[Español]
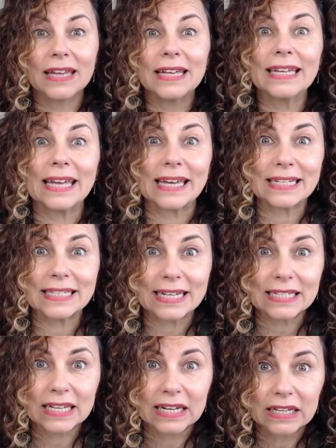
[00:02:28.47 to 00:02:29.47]
que está
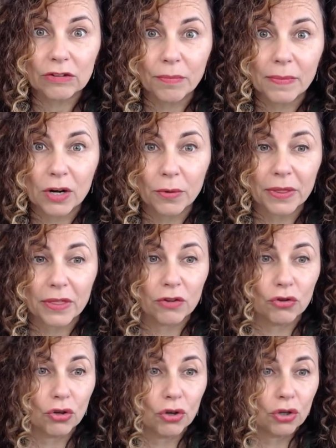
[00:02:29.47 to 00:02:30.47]
escrito en
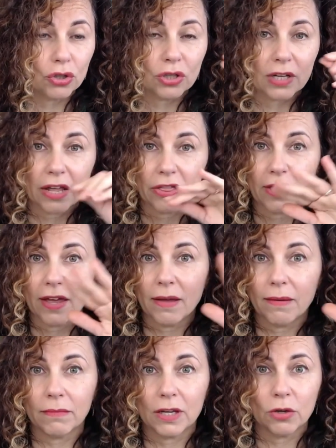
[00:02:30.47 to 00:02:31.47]

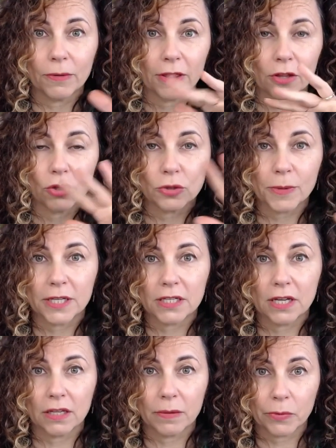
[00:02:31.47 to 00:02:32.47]

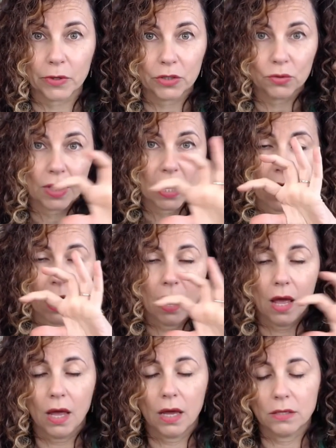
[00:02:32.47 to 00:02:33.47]
1913-1927, porque es una,
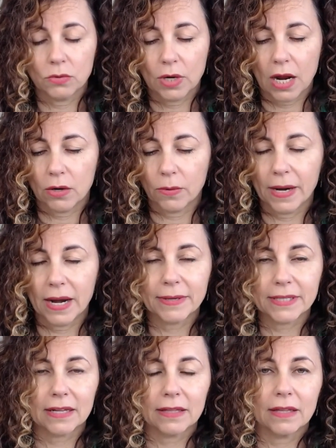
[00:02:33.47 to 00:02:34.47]
es una novela
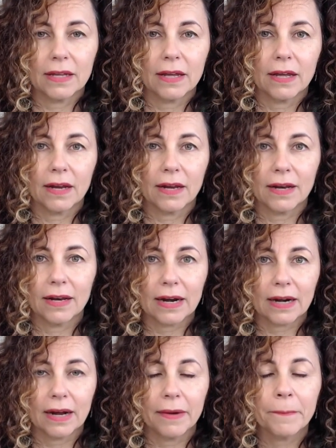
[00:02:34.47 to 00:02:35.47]
bastante
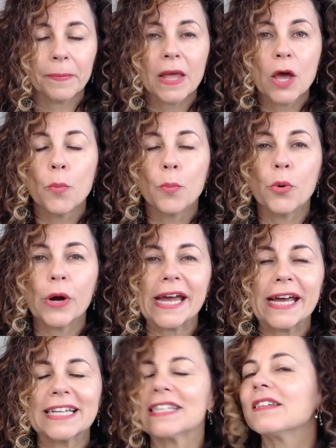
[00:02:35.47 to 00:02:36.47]
larga.
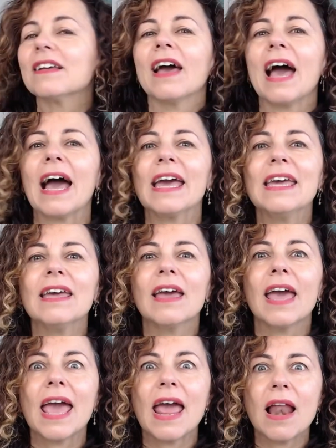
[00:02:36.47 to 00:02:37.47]
Pues
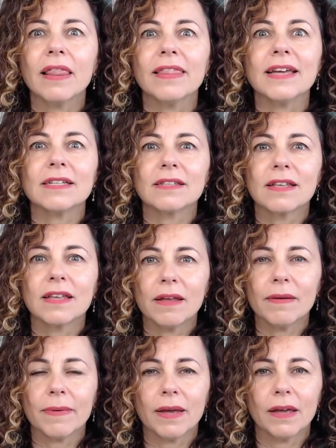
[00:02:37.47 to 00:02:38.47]
ahí él
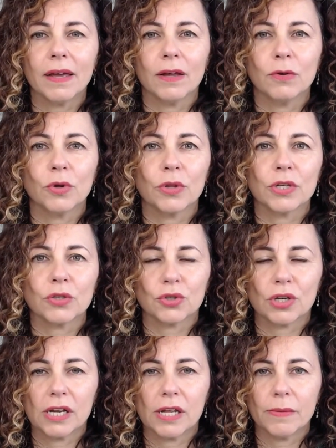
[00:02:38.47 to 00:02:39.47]
describe en uno de
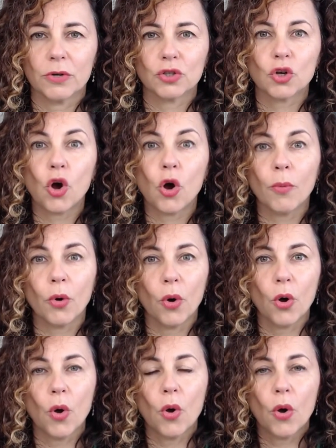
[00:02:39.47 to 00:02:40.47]
esos libros
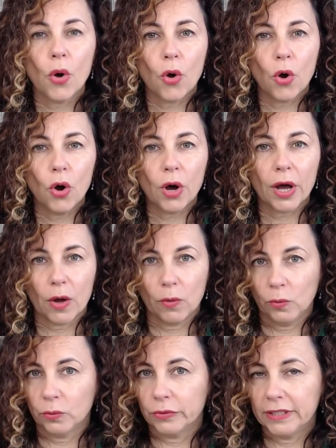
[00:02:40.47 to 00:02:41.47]
cómo coge
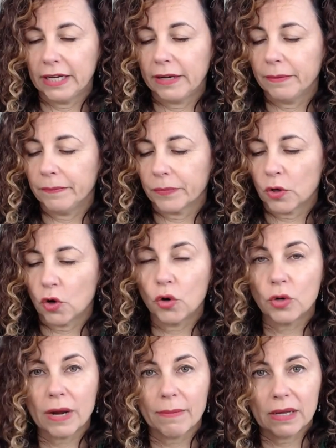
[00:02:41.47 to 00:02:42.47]
un té,
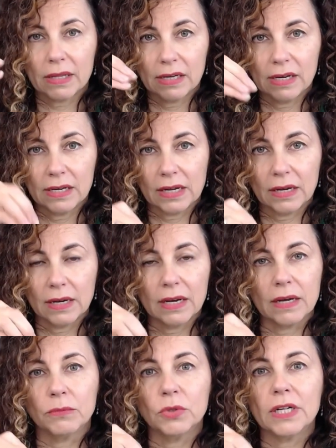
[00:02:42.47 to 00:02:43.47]
coge una magdalena,
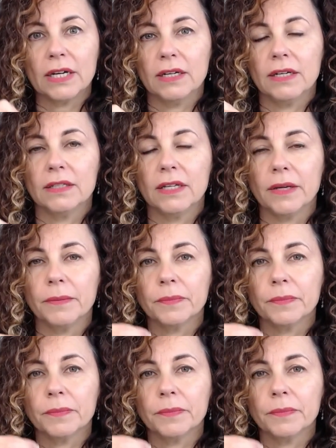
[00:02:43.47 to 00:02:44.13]
la moja en el té